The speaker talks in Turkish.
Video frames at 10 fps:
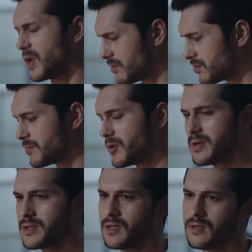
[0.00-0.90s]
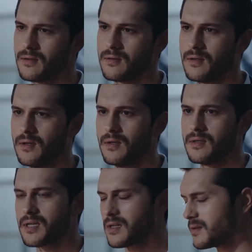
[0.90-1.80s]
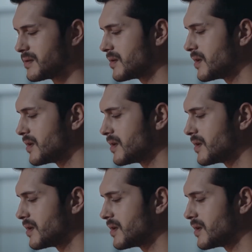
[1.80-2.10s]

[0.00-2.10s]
Ya olur mu öyle şey? Sen